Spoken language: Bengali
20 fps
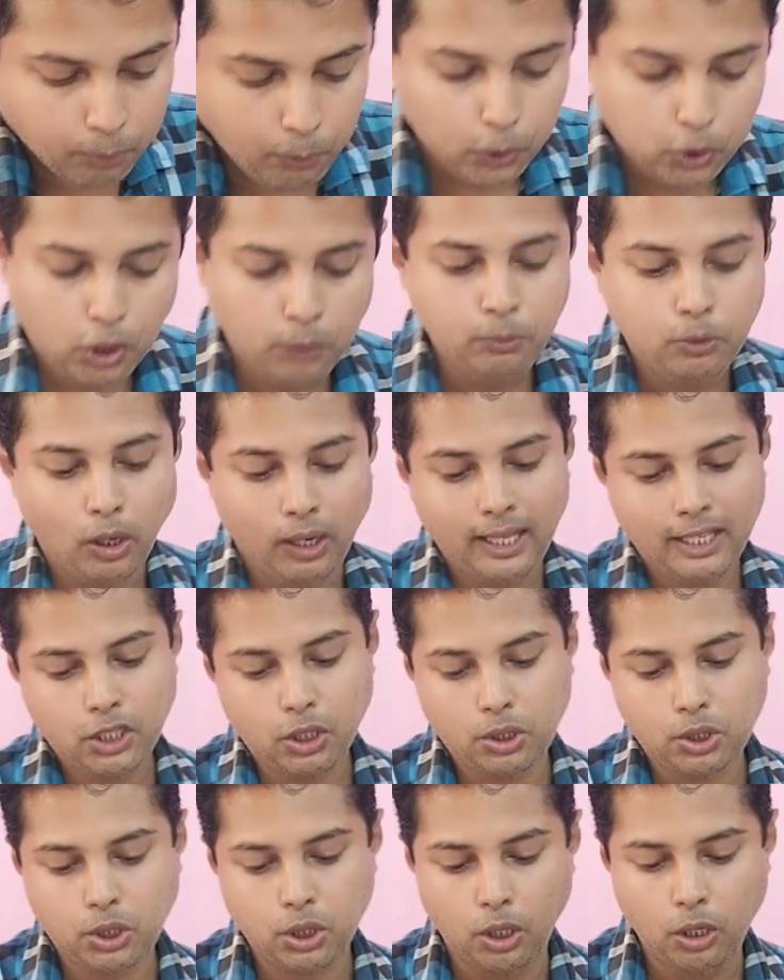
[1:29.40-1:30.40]
প্রথম কলেজ
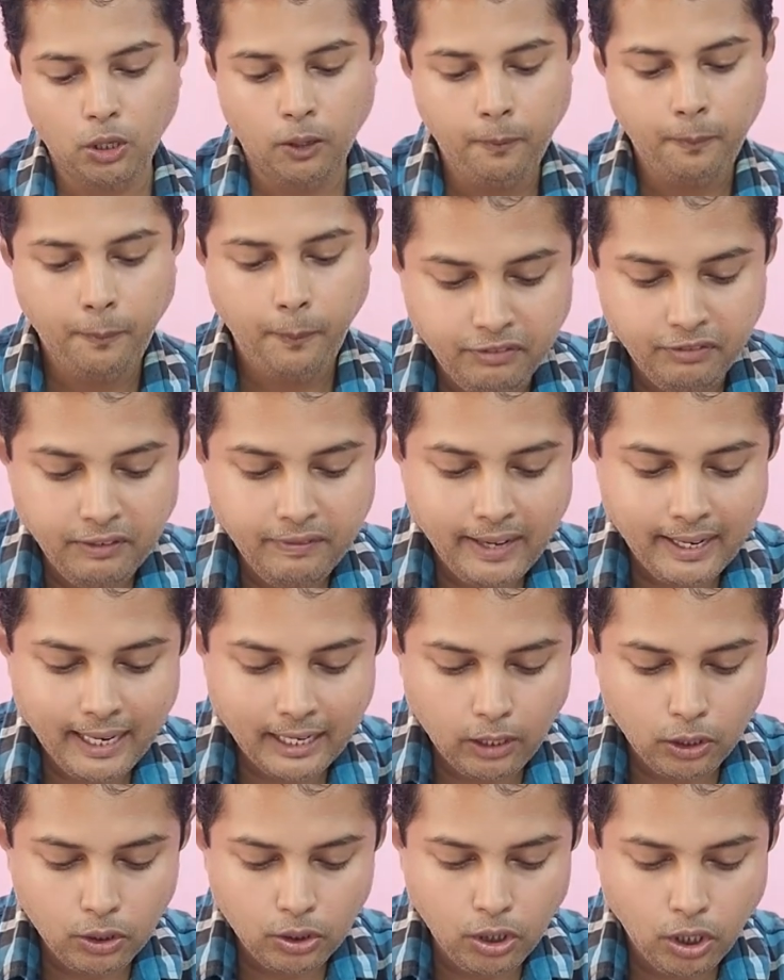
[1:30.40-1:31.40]
হচ্ছে হলো
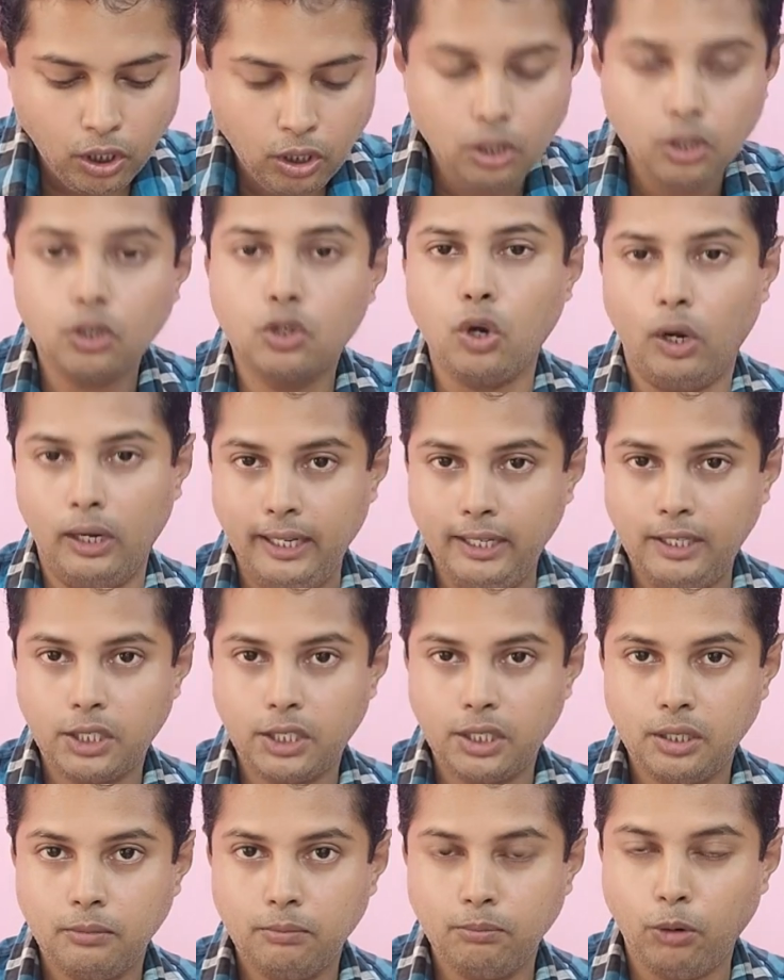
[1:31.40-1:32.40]
বিবেকানন্দ কলেজ
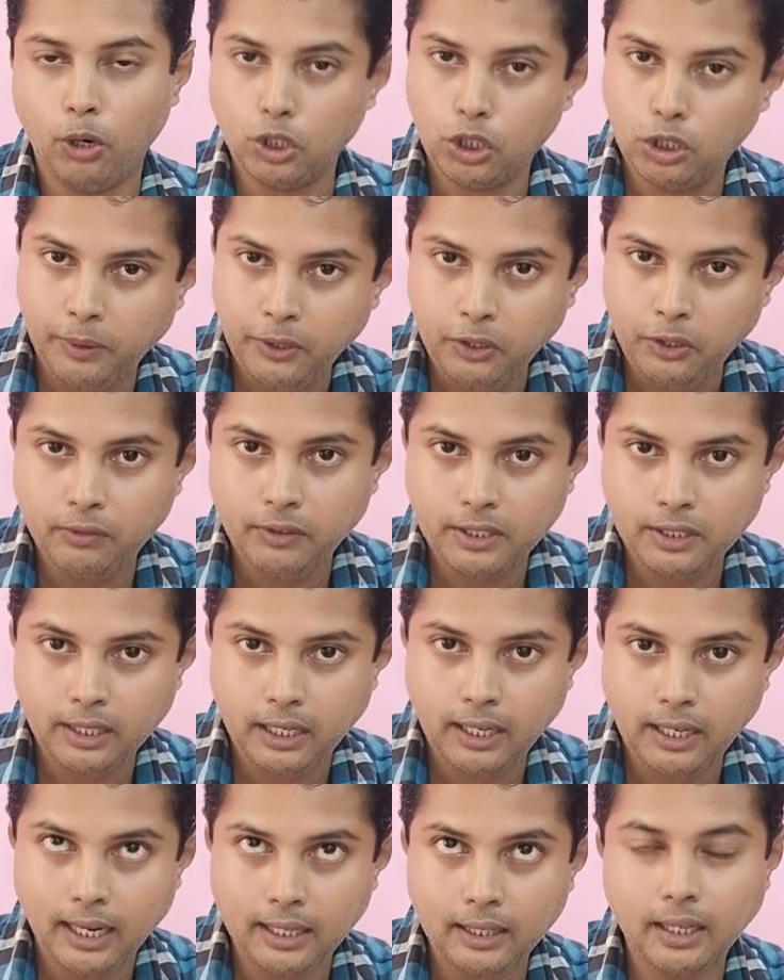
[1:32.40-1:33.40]
বর্ধমান
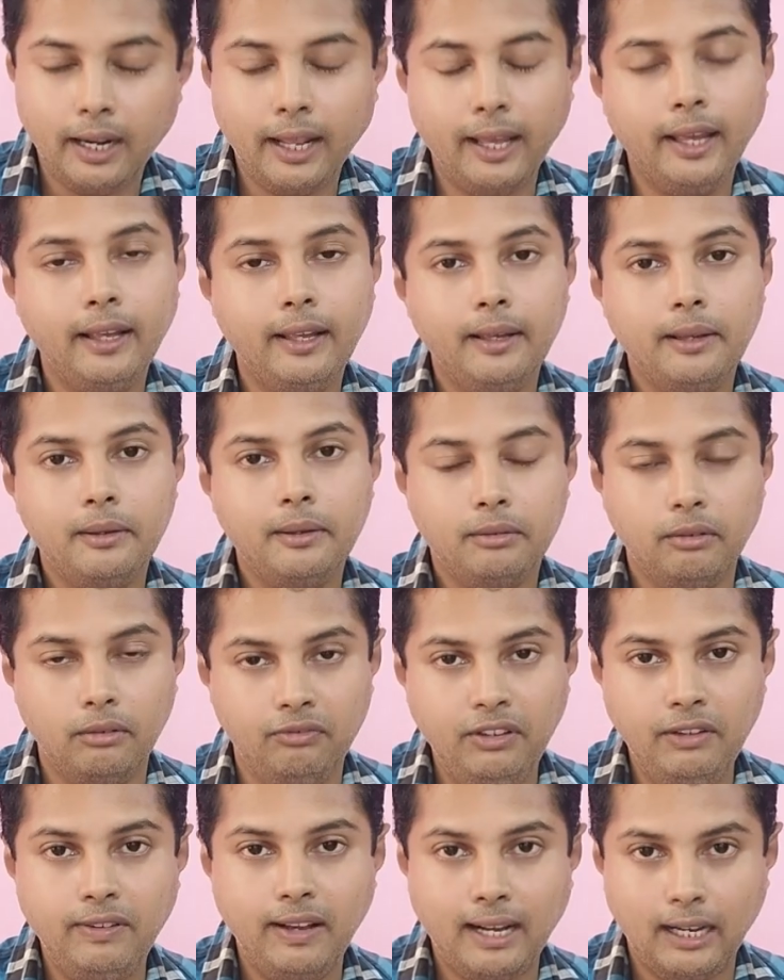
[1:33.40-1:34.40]
ইউনিভার্সিটির আন্ডারে
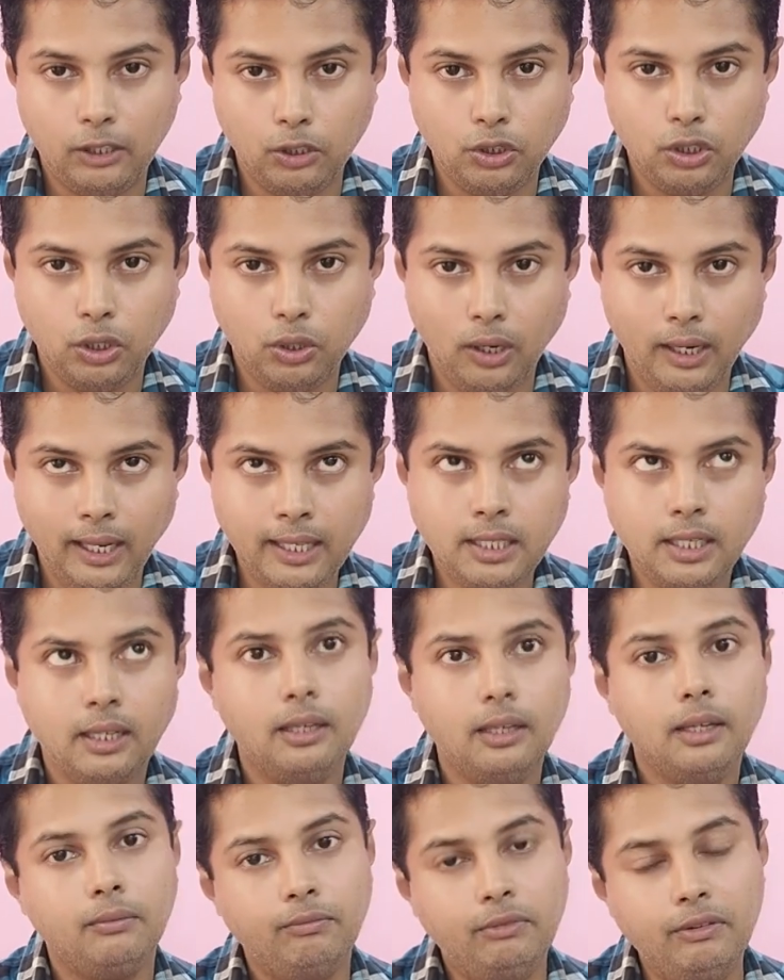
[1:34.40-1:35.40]
বিবেকানন্দ কলেজ
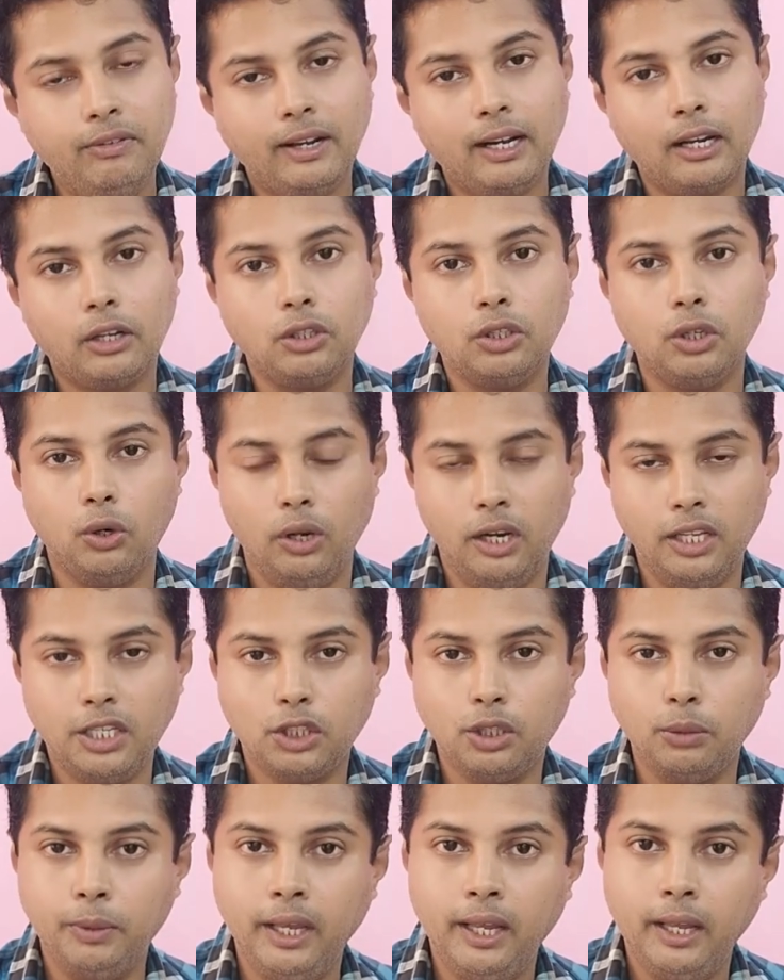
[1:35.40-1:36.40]
বিবেকানন্দ
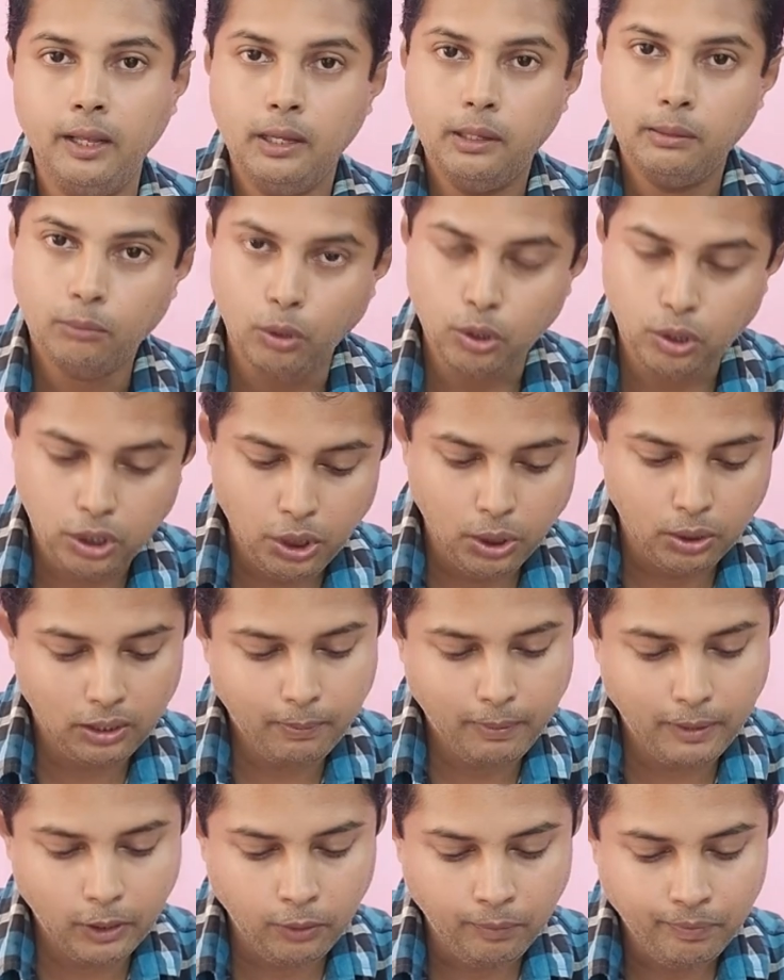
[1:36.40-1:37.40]
কলেজে তুমি ভর্তি
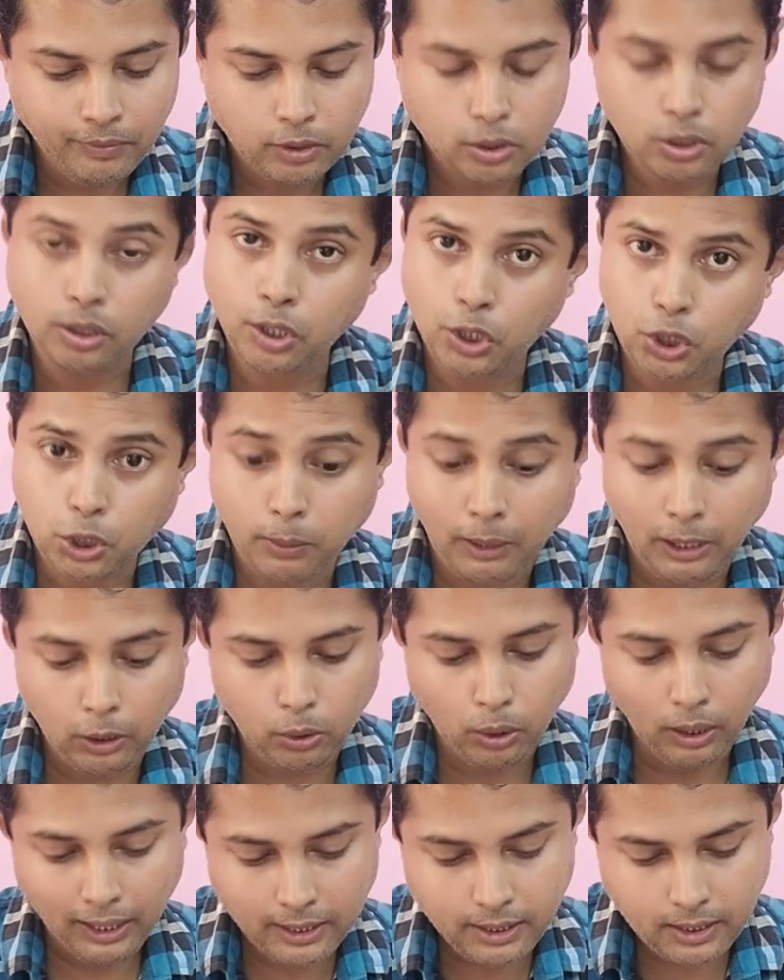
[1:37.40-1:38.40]
হতে পারো যথেষ্ট ভালো
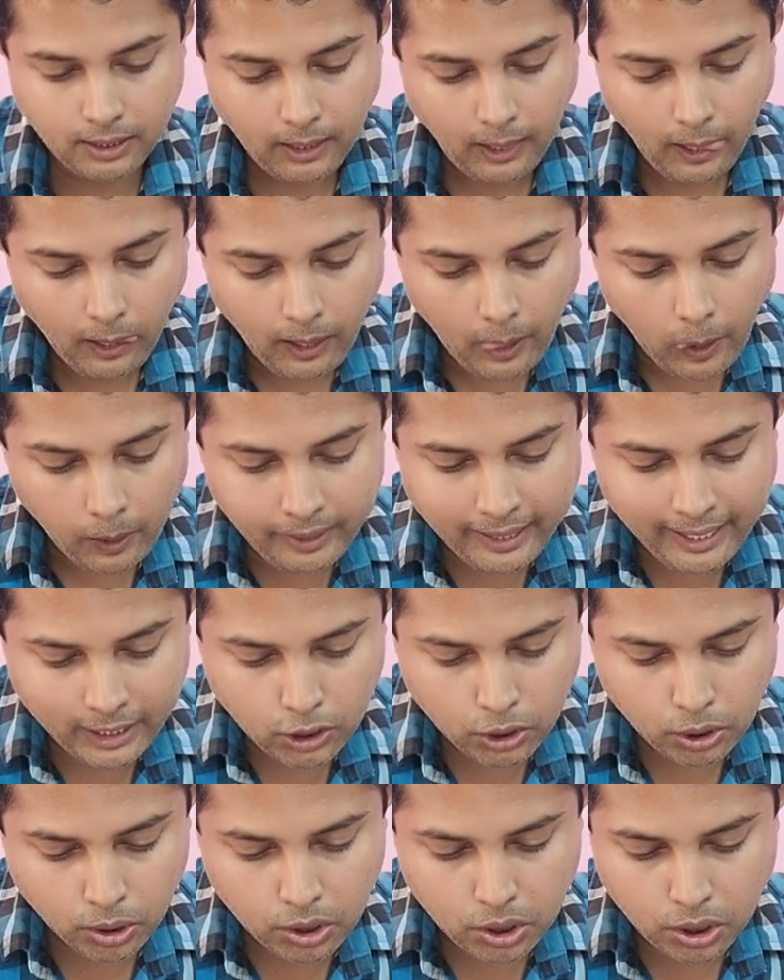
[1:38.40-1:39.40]
কলেজ
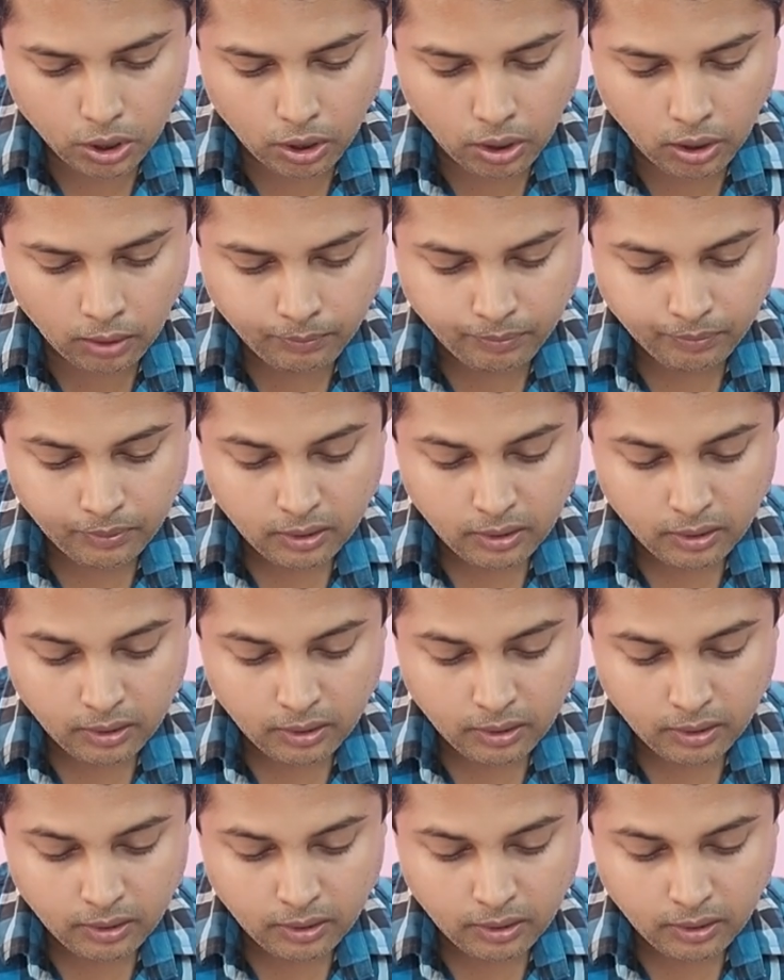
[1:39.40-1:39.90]
নেক্সট হচ্ছে হলো